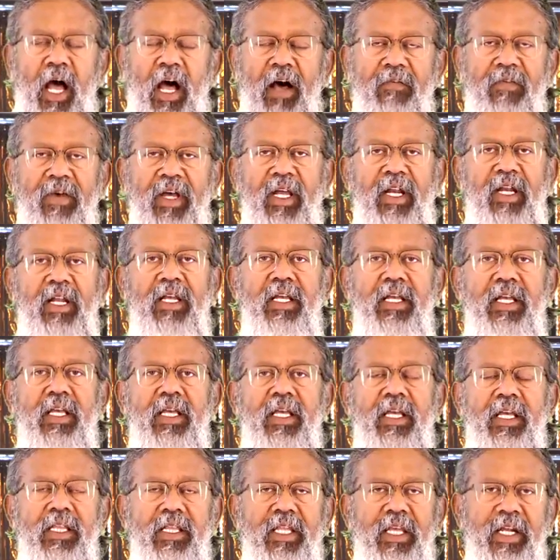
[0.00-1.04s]
அவர்
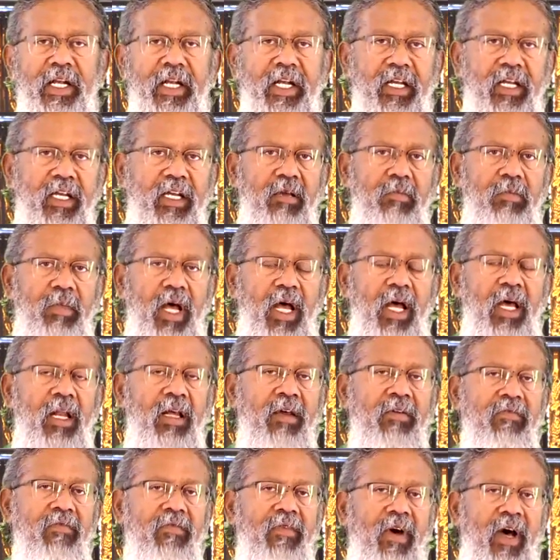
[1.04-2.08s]
இந்த இடுக்கமான
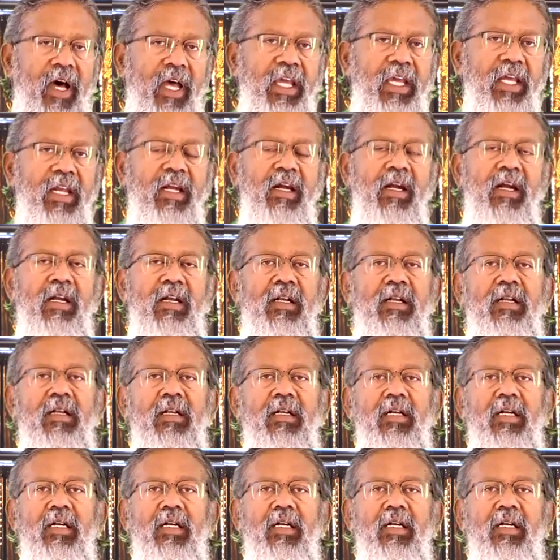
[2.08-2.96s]
வாயில்கள்